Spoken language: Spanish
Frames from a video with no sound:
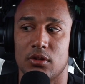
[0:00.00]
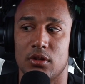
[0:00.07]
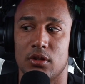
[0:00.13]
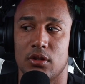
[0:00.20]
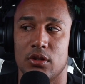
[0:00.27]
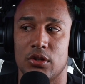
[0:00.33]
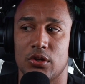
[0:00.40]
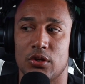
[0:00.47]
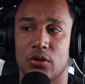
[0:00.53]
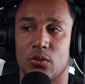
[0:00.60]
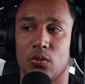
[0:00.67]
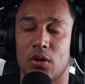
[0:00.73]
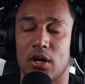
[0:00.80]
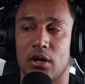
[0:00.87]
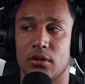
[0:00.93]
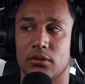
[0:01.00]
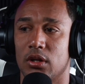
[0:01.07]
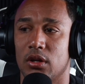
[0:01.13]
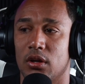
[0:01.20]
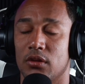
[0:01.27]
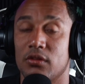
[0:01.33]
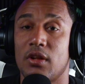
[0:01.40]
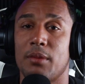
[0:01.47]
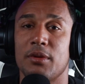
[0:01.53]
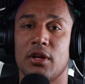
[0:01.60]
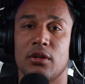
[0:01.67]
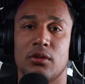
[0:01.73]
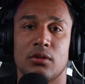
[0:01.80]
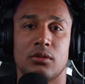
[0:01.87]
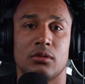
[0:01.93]
Y yo digo, wow, está
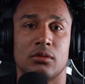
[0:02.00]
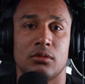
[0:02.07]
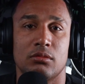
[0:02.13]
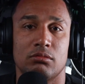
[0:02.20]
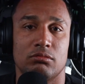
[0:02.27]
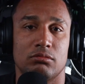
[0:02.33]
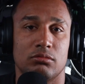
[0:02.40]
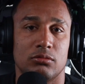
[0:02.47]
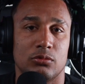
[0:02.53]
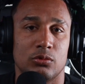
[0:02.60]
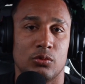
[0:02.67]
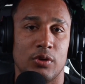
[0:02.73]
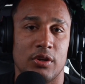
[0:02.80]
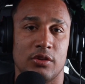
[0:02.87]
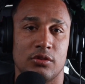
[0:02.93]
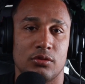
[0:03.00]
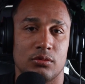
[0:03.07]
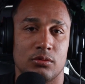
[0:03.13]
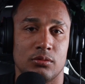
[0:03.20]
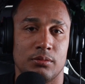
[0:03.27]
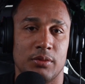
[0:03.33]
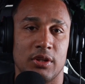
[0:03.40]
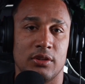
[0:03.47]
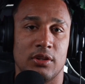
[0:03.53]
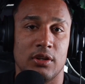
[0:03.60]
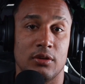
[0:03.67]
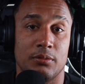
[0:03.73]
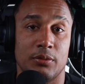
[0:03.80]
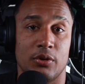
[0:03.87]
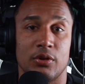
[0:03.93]
bien, no, no es un big
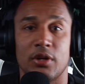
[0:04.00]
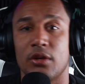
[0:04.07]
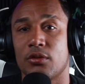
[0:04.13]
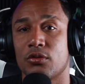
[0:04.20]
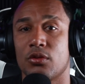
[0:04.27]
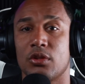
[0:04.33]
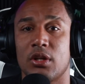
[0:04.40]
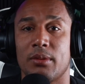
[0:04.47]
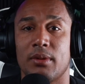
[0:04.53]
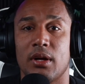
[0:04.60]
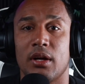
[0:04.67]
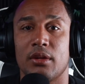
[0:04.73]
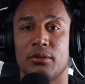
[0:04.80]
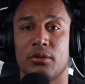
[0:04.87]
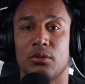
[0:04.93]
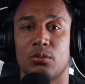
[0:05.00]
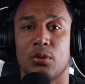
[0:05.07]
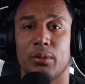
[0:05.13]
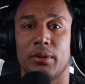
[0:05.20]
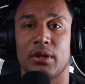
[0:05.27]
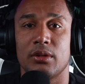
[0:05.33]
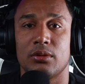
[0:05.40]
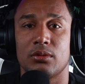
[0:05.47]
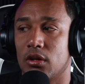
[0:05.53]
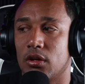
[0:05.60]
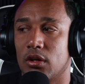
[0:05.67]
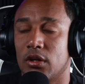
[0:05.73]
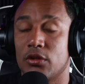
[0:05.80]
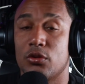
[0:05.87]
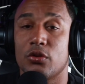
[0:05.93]
deal, pero ya yo estoy trabajando en tu evento.
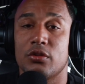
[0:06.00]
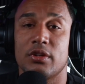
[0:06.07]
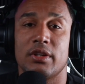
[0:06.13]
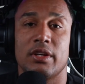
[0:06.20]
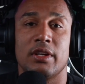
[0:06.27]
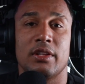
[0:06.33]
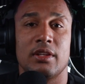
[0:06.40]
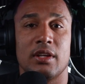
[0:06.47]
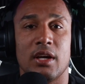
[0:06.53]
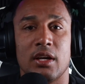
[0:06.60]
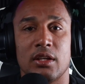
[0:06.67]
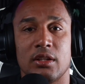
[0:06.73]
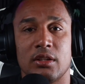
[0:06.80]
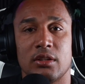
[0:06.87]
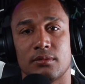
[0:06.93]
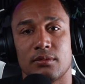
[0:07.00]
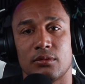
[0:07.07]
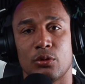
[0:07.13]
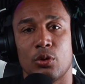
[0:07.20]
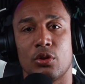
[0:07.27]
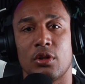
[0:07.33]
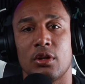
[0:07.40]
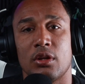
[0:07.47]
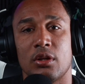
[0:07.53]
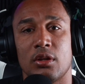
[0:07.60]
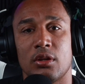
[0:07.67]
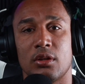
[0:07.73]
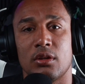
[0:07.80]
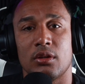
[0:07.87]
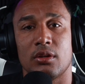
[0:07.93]
Entonces es de ahí
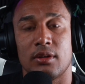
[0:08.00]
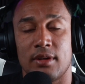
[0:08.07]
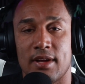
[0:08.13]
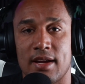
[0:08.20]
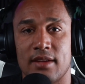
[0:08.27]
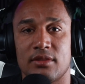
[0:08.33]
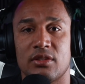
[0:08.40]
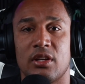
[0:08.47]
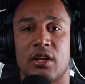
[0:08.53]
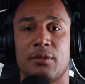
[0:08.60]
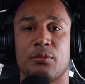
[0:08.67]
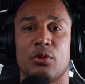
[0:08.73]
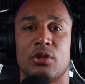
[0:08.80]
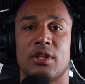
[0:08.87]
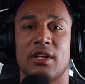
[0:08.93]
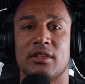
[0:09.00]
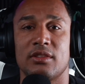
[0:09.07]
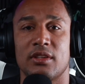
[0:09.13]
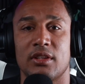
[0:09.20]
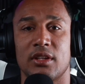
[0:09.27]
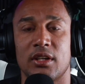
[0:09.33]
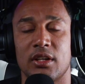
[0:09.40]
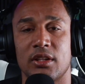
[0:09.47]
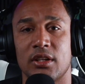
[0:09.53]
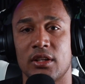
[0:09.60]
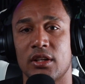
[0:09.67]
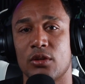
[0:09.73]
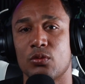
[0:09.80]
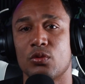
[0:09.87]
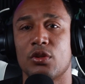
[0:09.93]
donde nace la importancia de
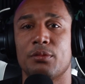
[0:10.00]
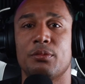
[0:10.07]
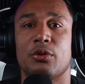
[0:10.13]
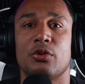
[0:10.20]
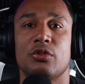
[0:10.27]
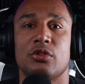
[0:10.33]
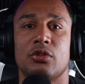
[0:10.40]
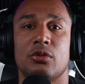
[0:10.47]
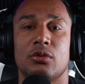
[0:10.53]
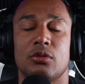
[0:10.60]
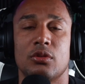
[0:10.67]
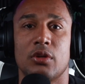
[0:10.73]
retener un depósito,